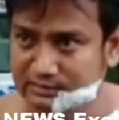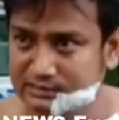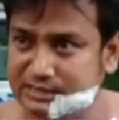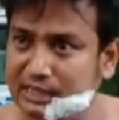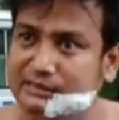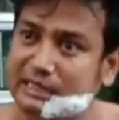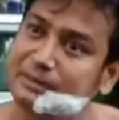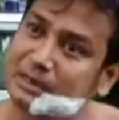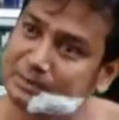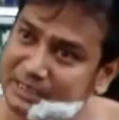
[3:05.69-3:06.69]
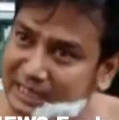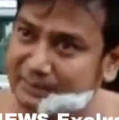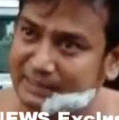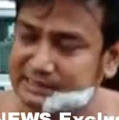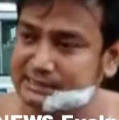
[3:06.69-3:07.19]
সে তাকে আমরা বিহারে
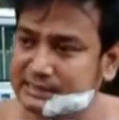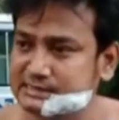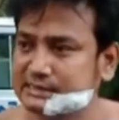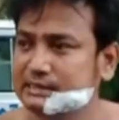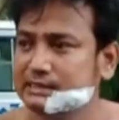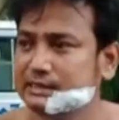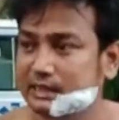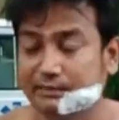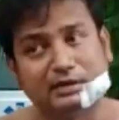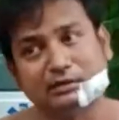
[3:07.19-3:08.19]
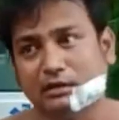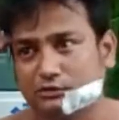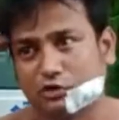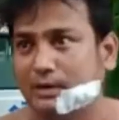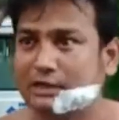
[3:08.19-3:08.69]
পাঠিয়ে দিয়েছি এবার
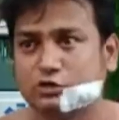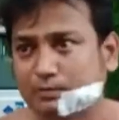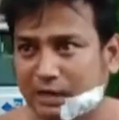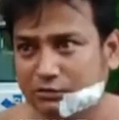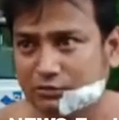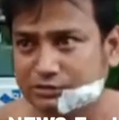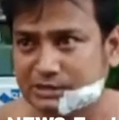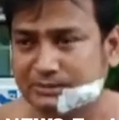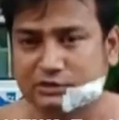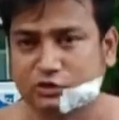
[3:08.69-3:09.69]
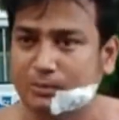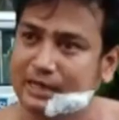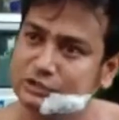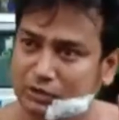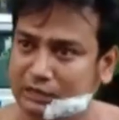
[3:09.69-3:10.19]
সবাই শোক পালন করছি আমরা সবাই
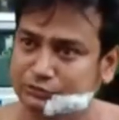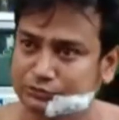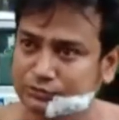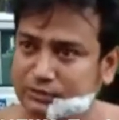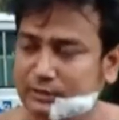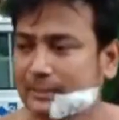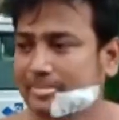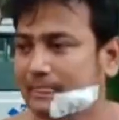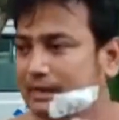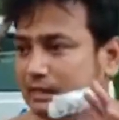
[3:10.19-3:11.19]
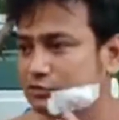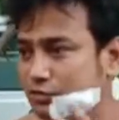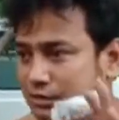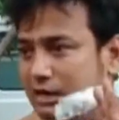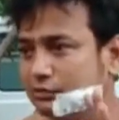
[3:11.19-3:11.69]
শোকাতো
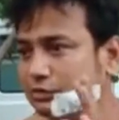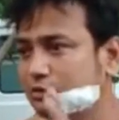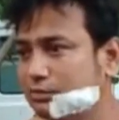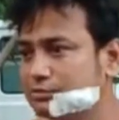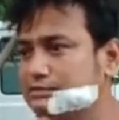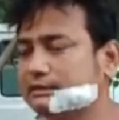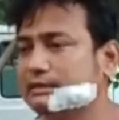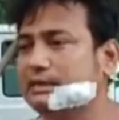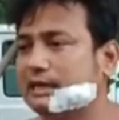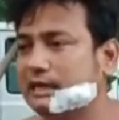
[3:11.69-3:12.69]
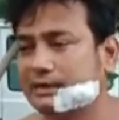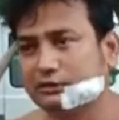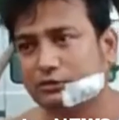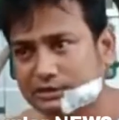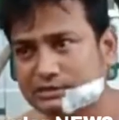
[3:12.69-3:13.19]
শোকাহত অবস্থাতে তাকে আমরা
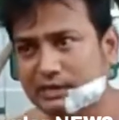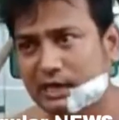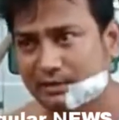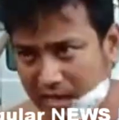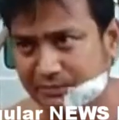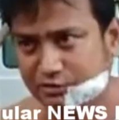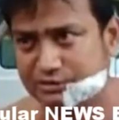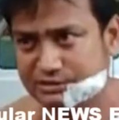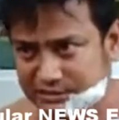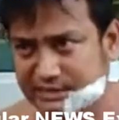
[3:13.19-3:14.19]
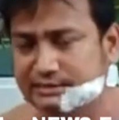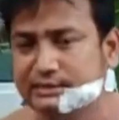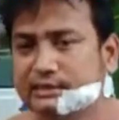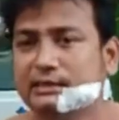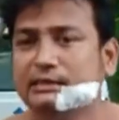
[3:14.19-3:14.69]
ধরেছি আমি আমি ধরেছি নিজেই
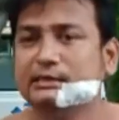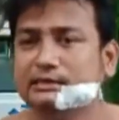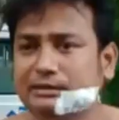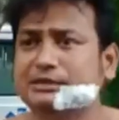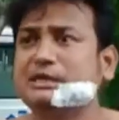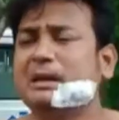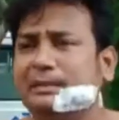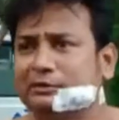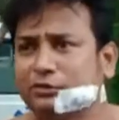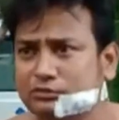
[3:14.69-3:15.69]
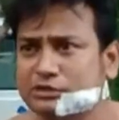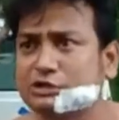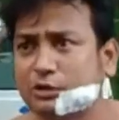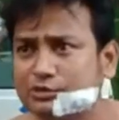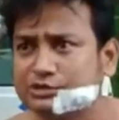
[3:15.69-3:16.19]
আমি কী ব্যাপার তোর কী
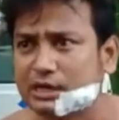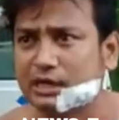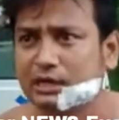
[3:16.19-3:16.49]
সমস্যা